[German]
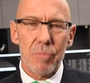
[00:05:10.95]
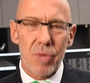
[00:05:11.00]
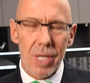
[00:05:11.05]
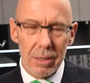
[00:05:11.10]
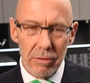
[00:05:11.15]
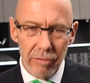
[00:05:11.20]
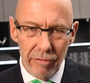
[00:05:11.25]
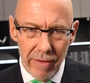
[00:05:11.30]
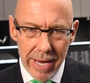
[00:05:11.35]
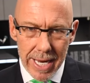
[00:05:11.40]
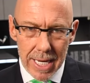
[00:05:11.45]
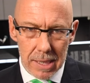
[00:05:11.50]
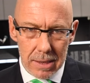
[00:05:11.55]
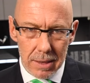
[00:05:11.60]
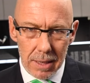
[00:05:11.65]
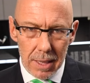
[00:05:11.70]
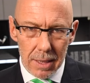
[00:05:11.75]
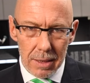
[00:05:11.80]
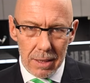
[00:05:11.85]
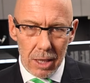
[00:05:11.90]
dann
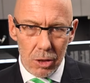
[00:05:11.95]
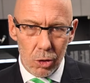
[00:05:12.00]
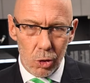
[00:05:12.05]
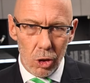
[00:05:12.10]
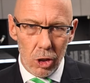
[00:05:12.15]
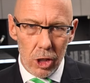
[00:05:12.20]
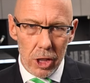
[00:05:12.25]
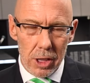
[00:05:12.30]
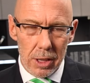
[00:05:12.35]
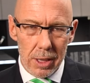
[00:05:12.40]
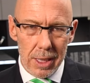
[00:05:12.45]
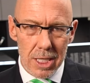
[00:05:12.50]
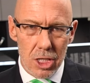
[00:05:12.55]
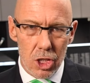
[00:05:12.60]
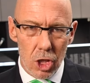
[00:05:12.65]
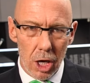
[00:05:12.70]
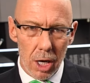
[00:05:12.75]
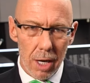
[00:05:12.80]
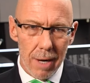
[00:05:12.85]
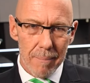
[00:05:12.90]
fehlt natürlich
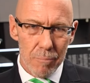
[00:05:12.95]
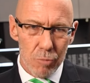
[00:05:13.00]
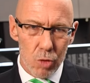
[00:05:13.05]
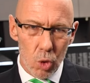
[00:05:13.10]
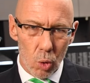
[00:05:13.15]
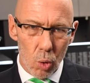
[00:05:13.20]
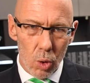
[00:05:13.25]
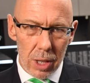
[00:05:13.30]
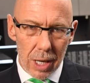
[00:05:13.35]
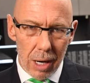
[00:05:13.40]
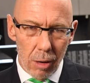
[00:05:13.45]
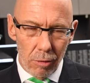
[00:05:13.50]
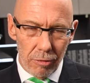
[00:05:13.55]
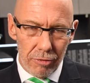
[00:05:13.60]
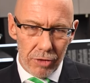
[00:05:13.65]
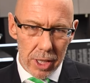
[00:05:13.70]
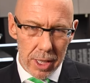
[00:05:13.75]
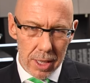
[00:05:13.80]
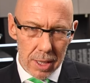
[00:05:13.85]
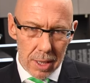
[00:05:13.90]
dieser Druck
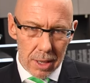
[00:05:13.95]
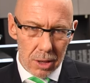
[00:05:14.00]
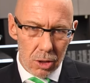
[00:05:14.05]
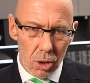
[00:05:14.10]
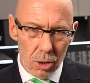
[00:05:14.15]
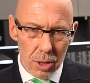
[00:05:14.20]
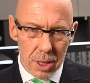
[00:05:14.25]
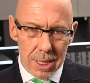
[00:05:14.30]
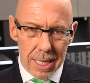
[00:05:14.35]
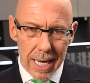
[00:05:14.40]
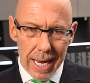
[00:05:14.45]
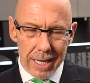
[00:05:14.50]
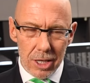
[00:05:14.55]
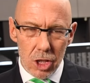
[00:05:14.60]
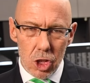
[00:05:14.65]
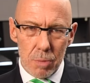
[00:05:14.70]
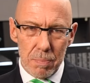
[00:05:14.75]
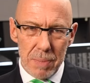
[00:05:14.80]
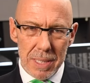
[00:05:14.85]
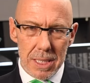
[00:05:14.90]
auf die
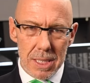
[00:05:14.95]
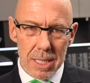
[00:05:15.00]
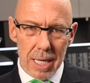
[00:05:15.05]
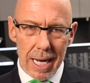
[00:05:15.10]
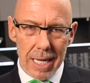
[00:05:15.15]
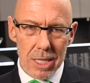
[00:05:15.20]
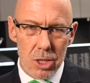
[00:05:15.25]
Konzernspitze.